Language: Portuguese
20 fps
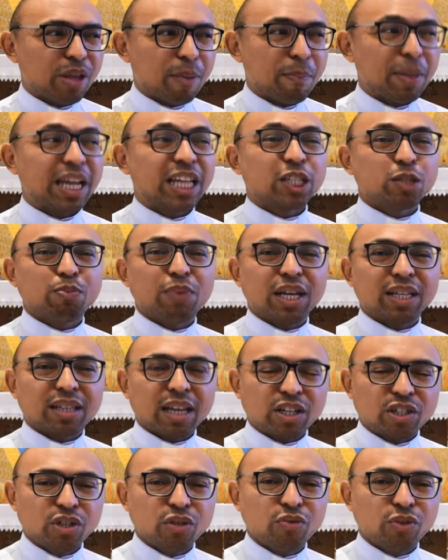né, pela
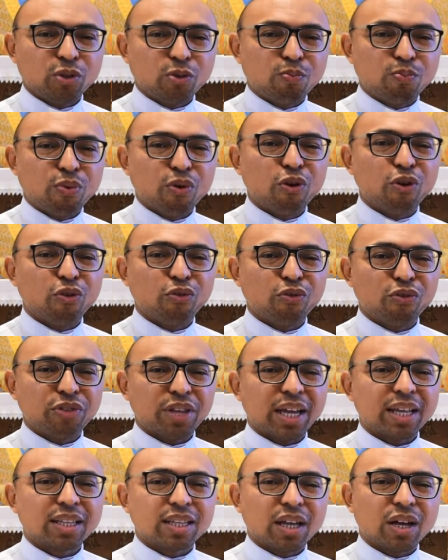expectativa do povo,
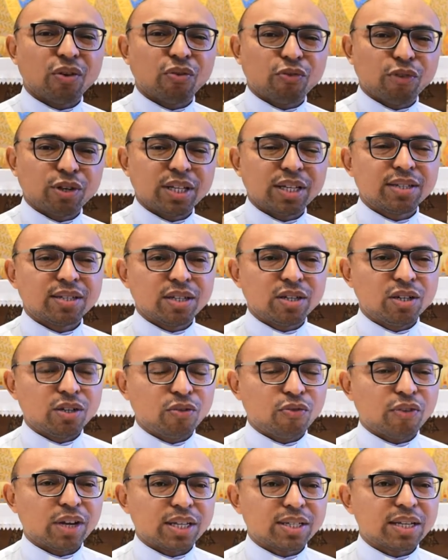né, então foi
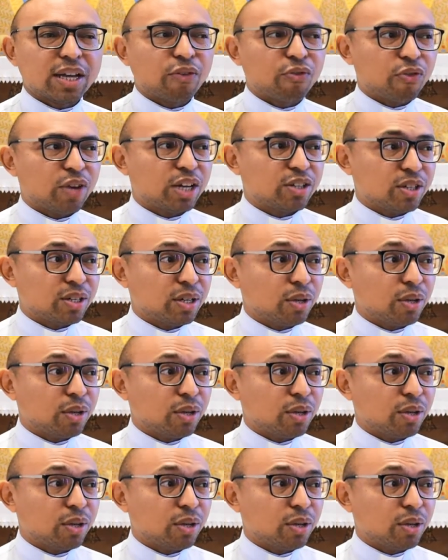decidido fazer a festa.